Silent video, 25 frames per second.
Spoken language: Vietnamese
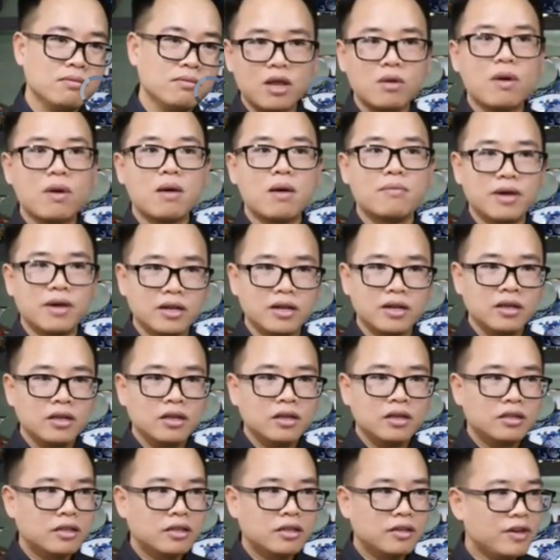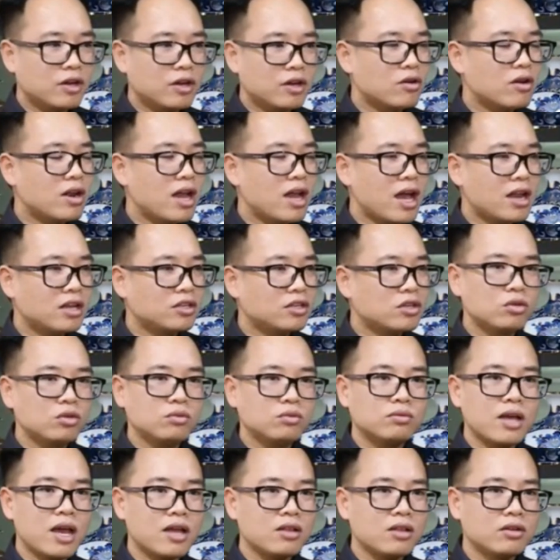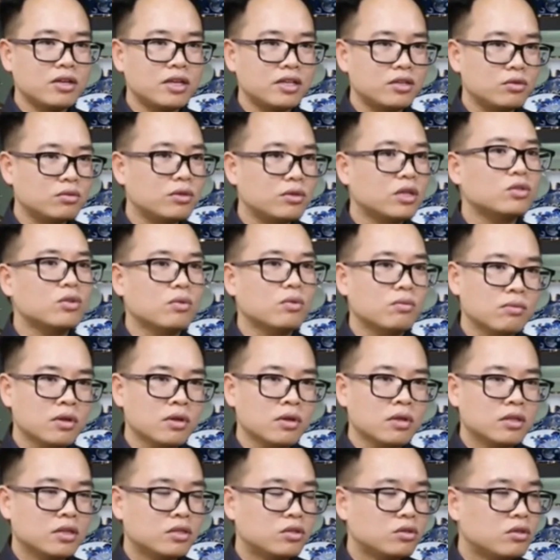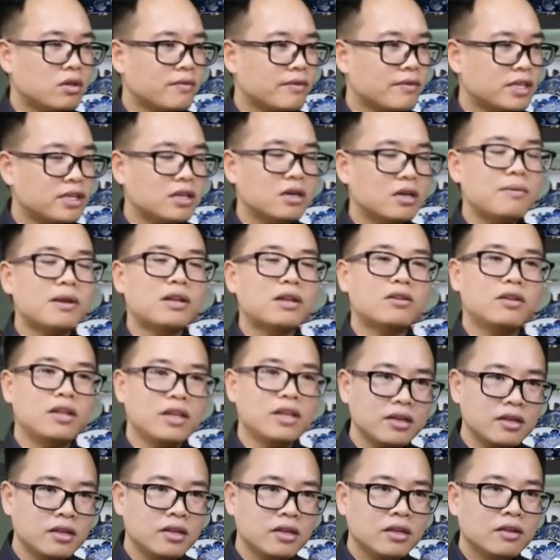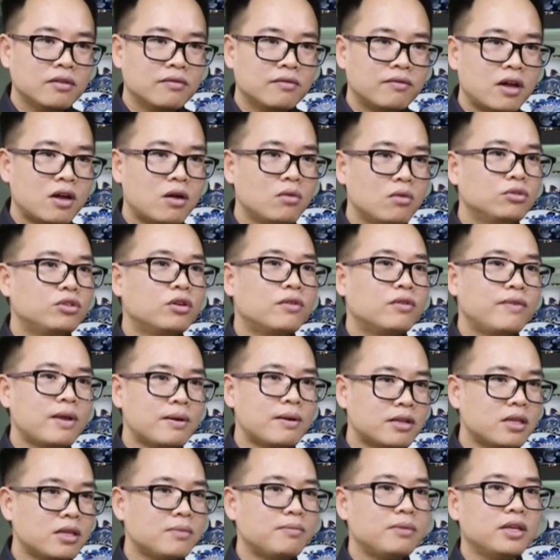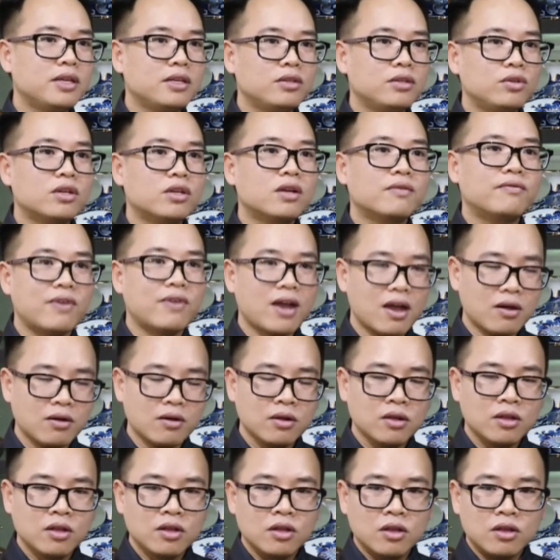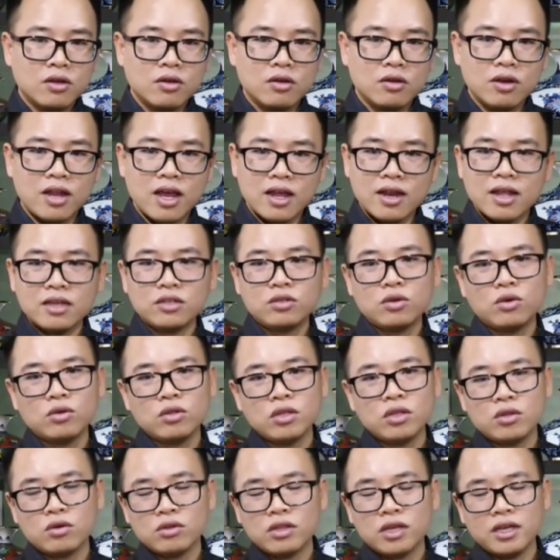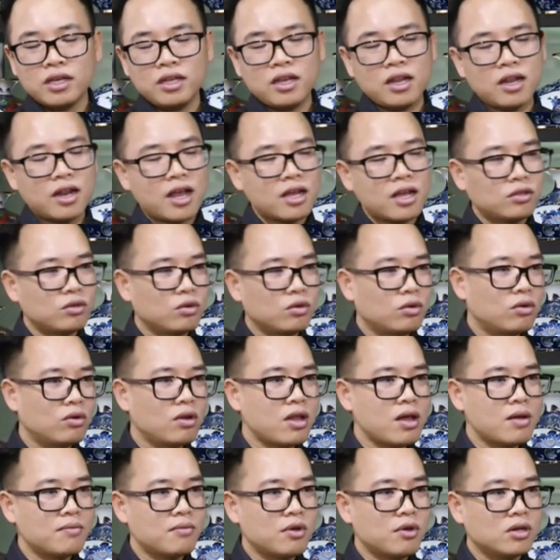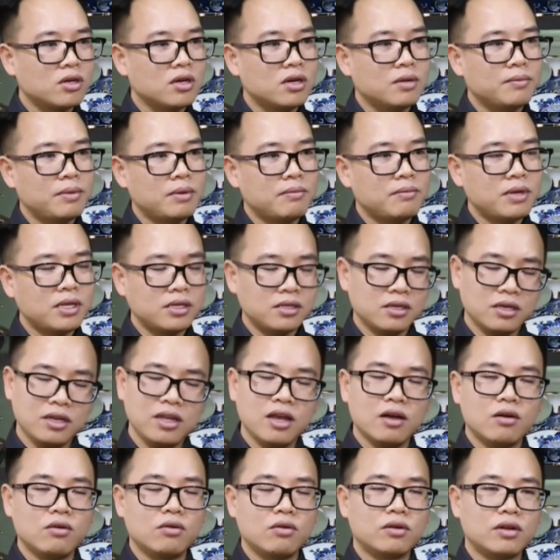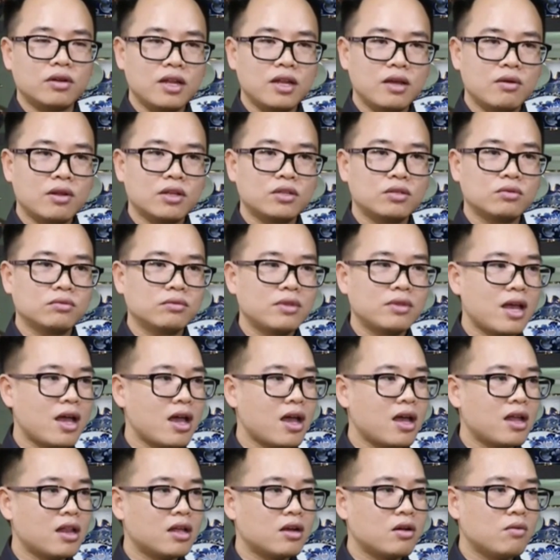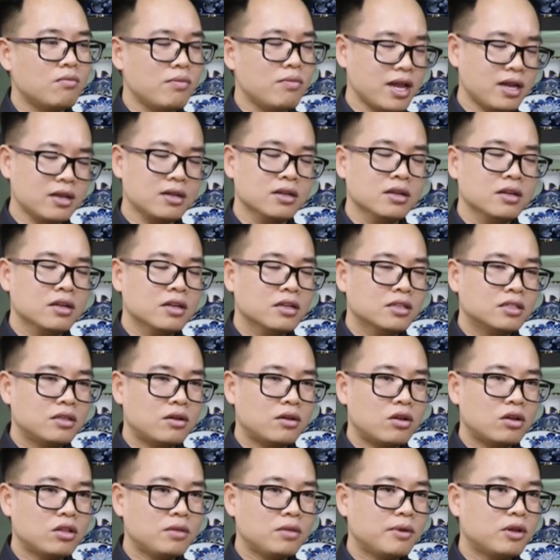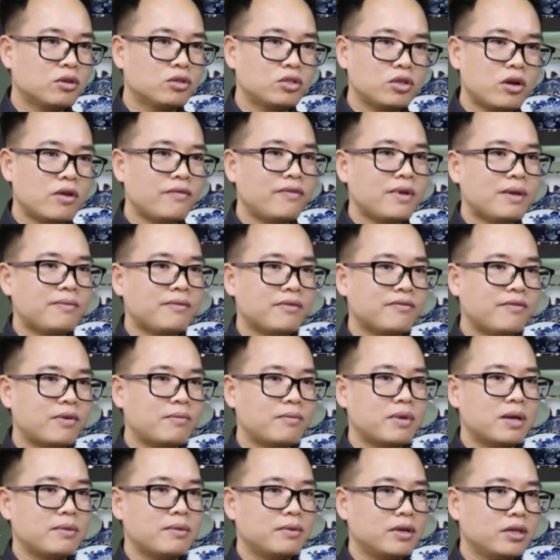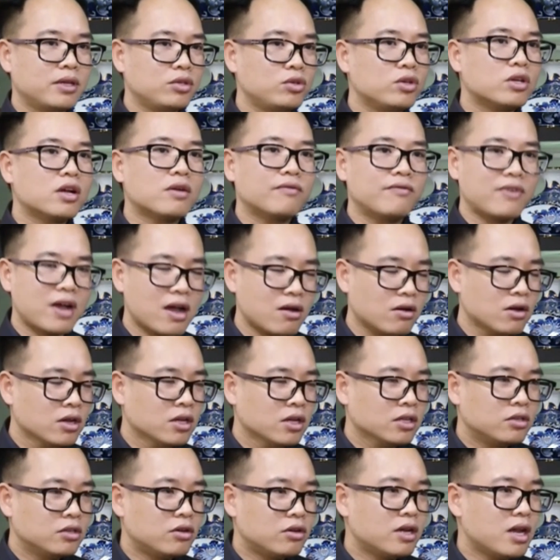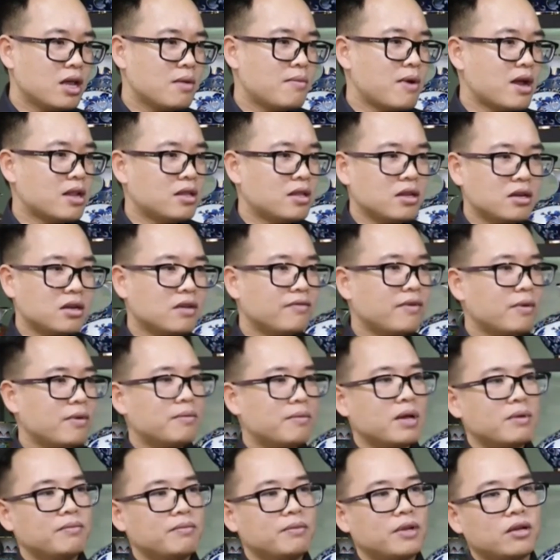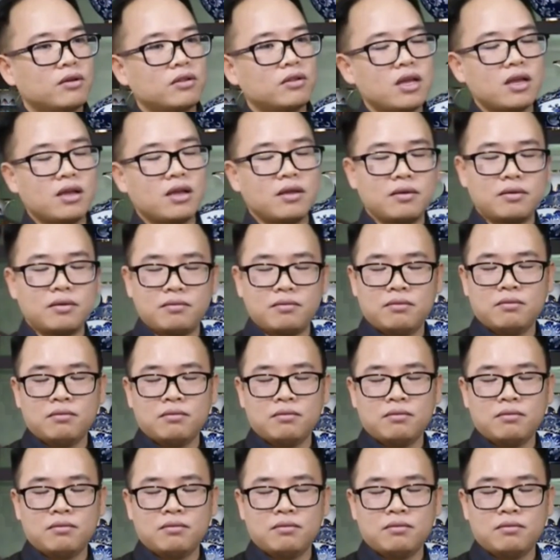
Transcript: vấn đề bảo mật thì việc còn lại là do chúng ta khi chúng ta dùng thì chúng ta phải nhớ bật nó lên và không cho phép các thiết bị truy cập vào còn đại đa số thì tôi thấy là đa số là mọi người bị mất dữ liệu đều là chúng ta không biết sau đó tôi bắt đầu cho phép các phần mềm đấy truy cập vào chứ còn để bản thân các phần mềm đấy thể